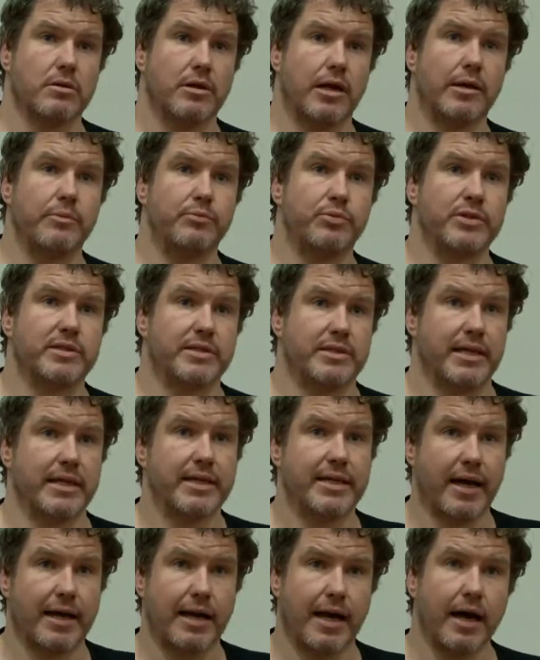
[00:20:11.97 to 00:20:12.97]
Et puis ces
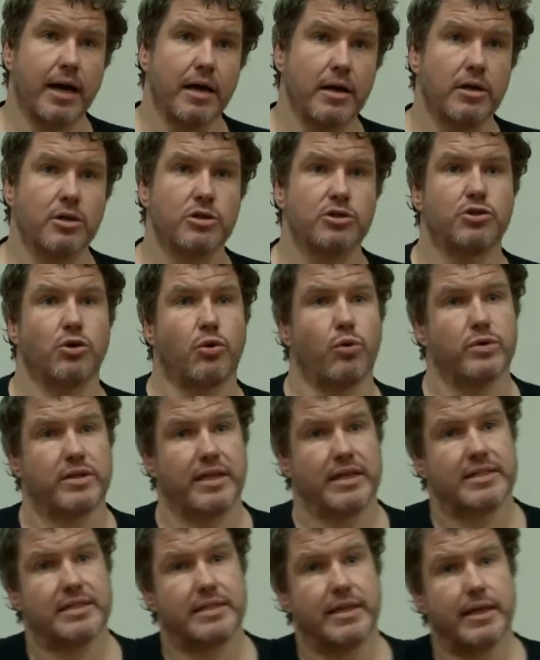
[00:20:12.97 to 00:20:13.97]
cas-là seront
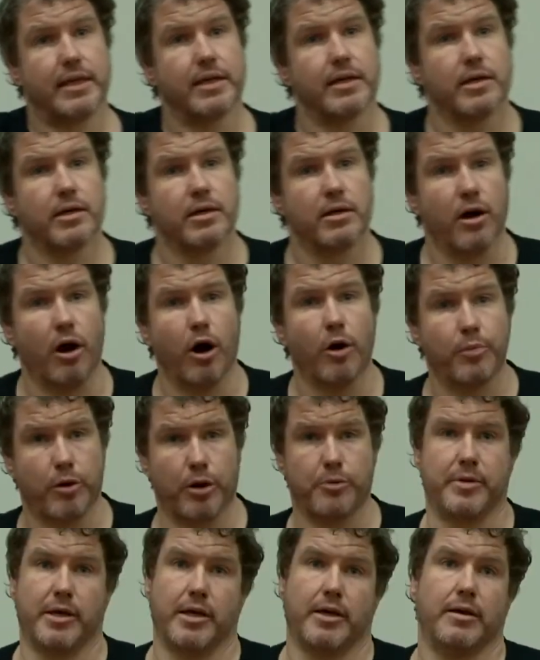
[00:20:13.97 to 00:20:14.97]
testés en
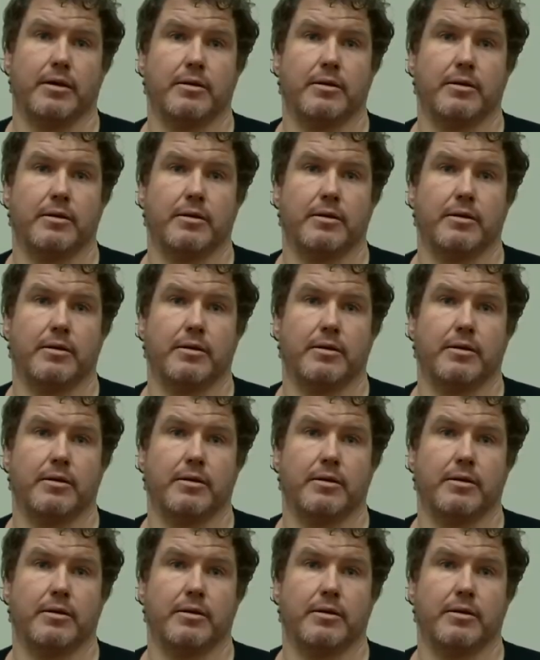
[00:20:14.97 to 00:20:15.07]
premier,